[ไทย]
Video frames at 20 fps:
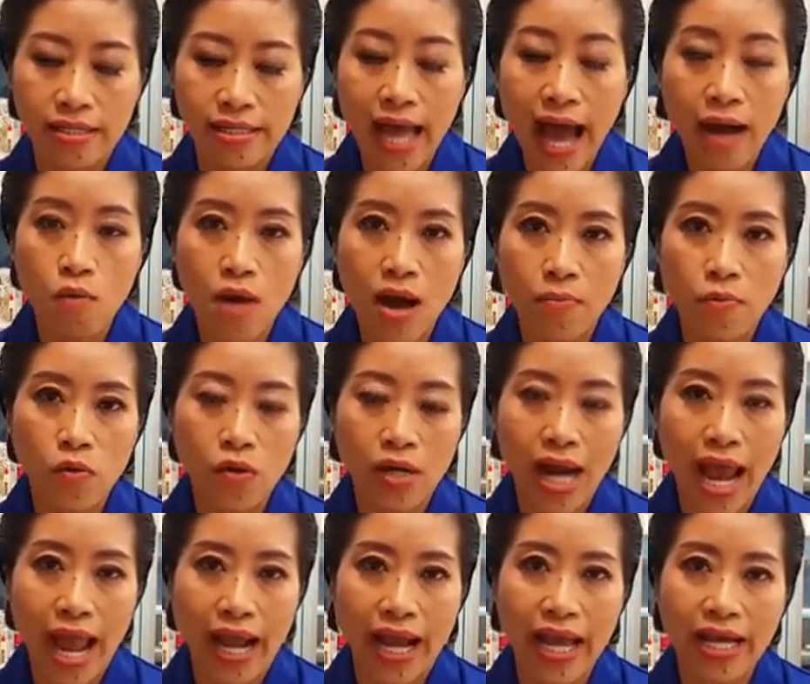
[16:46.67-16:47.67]
สร้างความรุ
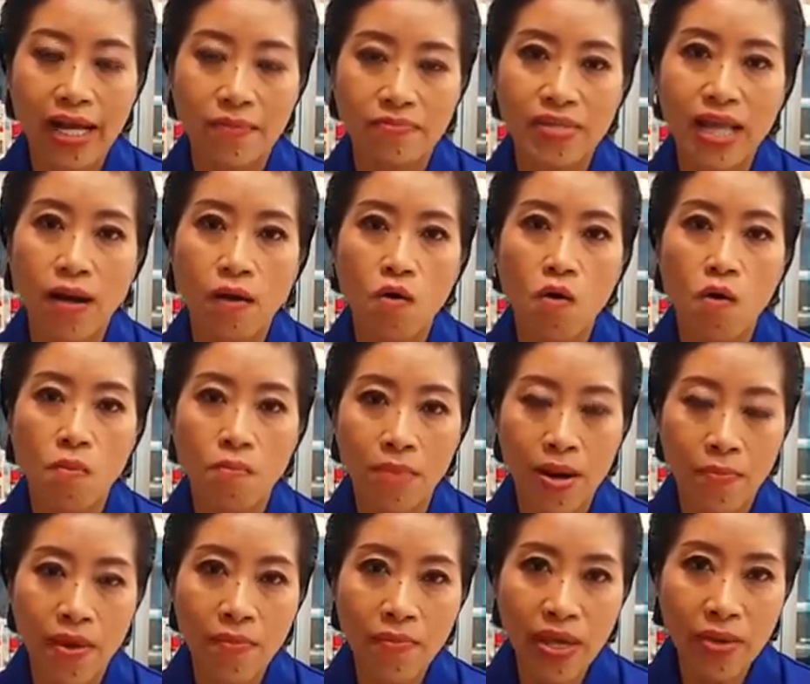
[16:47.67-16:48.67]
นแรงให้กับสังคม
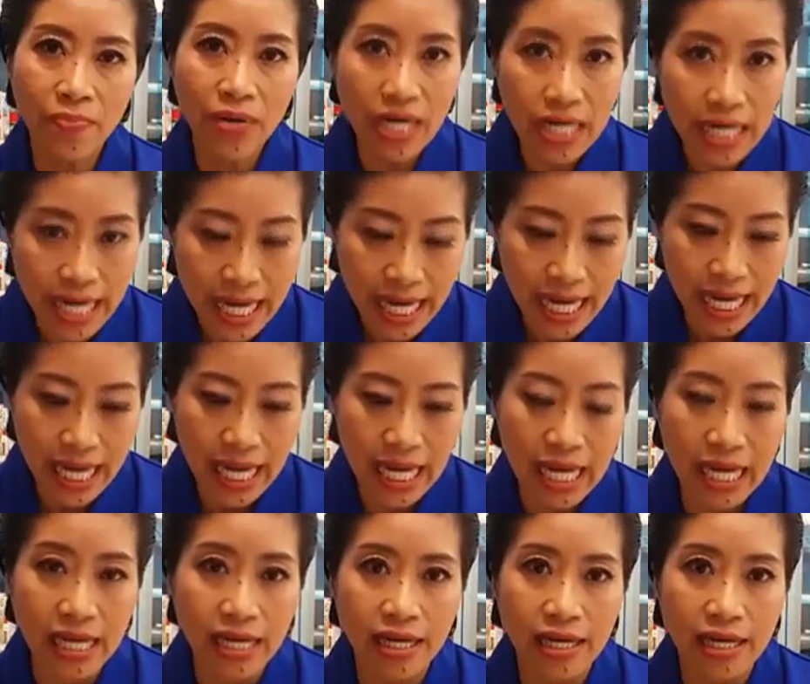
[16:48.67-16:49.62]
มันไม่มีพื้นที่